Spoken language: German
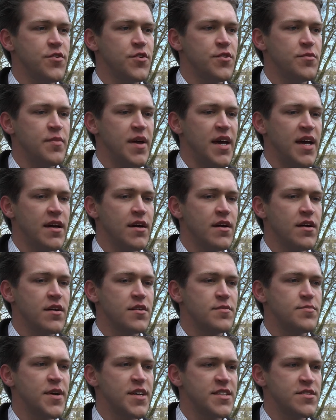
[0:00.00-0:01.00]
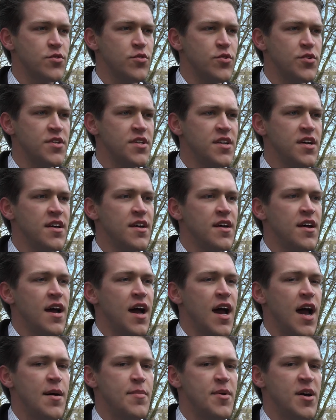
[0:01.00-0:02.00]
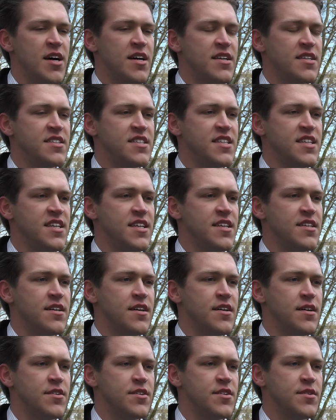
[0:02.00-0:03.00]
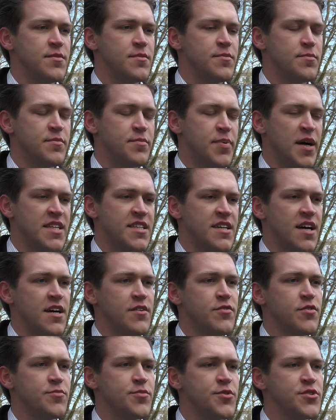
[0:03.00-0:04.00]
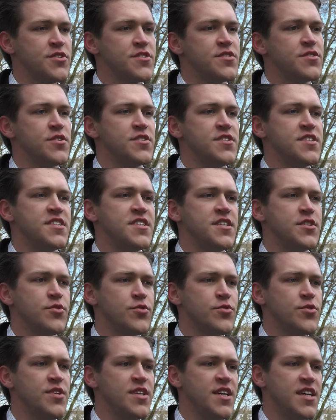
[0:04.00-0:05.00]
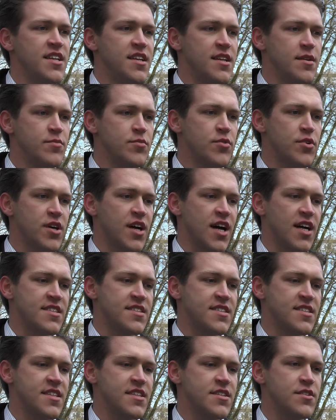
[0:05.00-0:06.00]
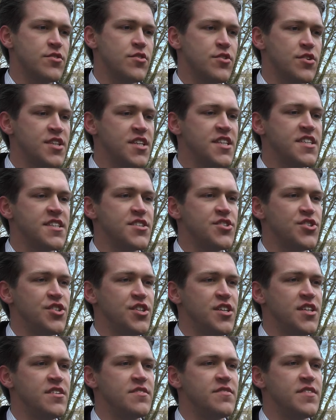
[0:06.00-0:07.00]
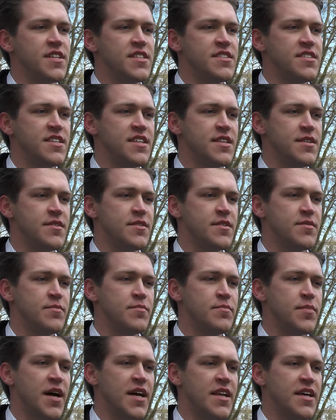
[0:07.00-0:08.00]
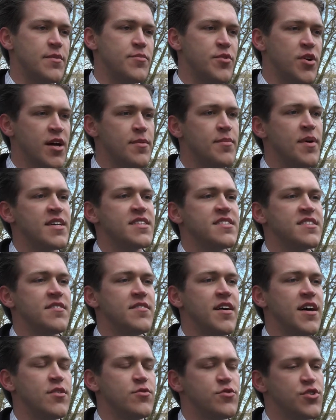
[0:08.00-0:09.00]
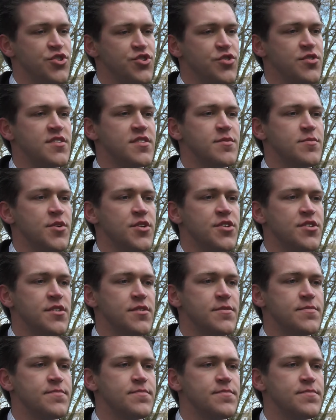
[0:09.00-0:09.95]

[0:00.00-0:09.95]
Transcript: von mehreren Personen, aber die Partei von Bündnis 90 Die Grünen hier in Limburg hat sich noch nicht entschieden, wen sie bei der Bürgermeisterwahl unterstützen möchte.